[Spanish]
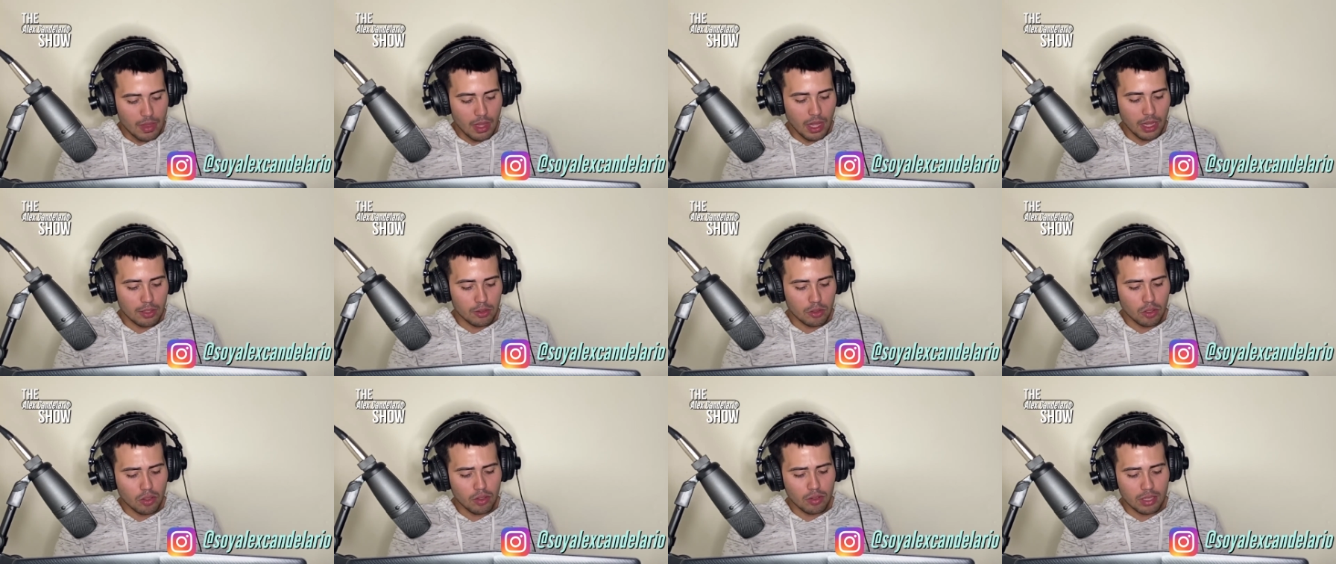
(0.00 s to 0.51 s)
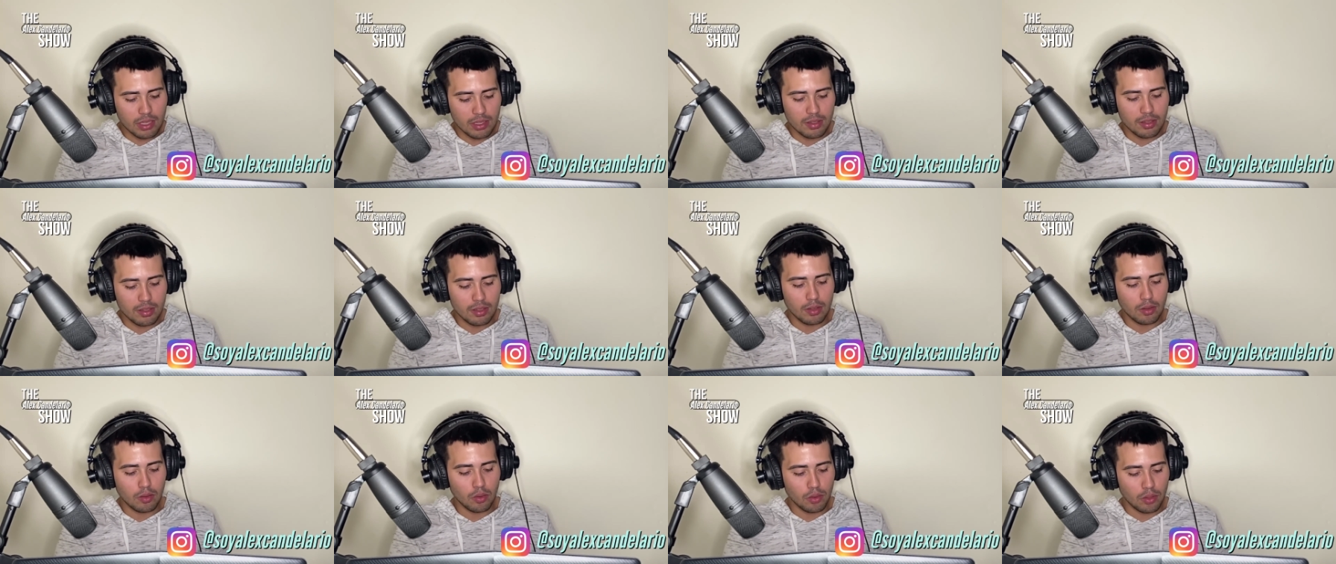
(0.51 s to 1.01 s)
Entonces,
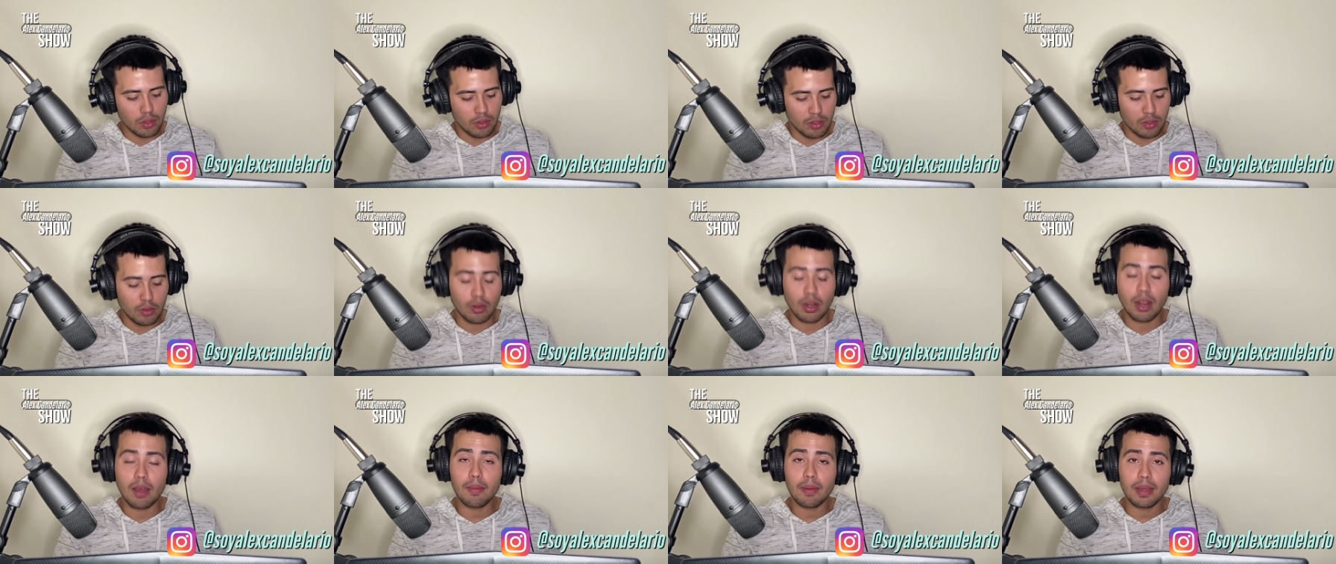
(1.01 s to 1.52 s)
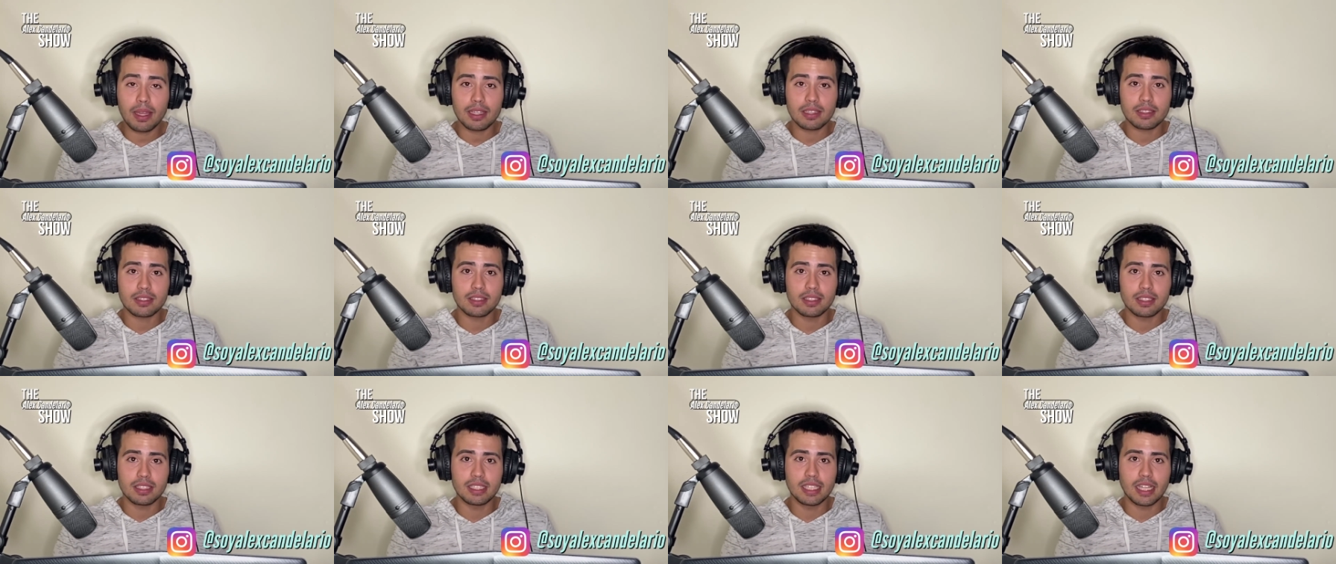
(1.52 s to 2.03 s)
si una
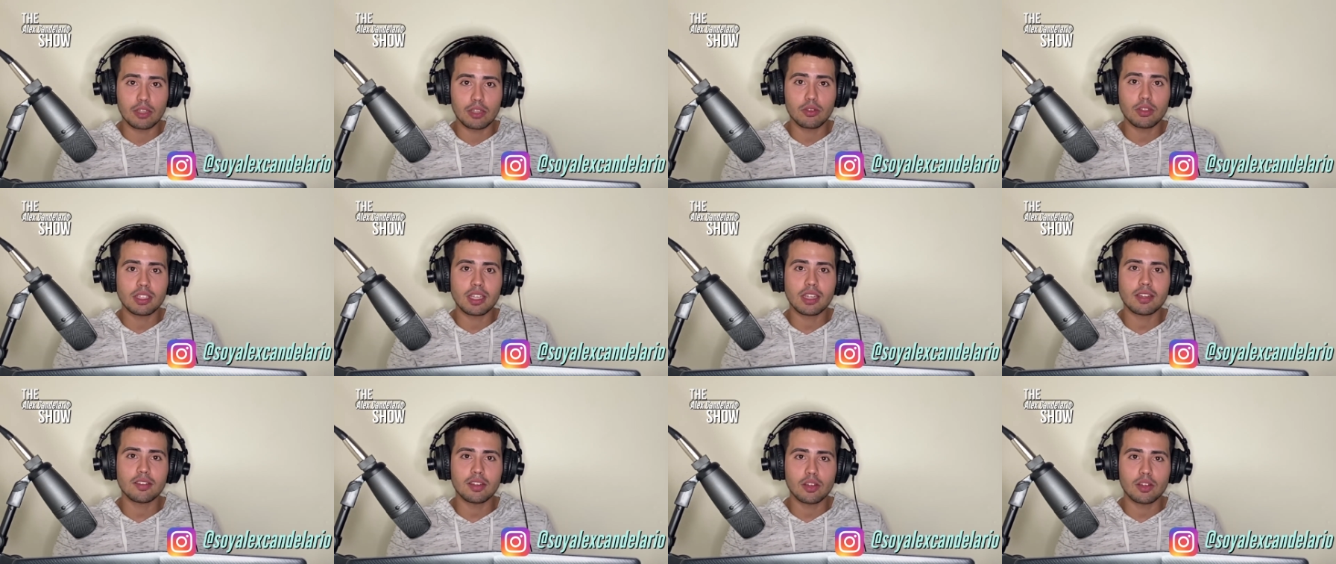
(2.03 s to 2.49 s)
vez ya tú estás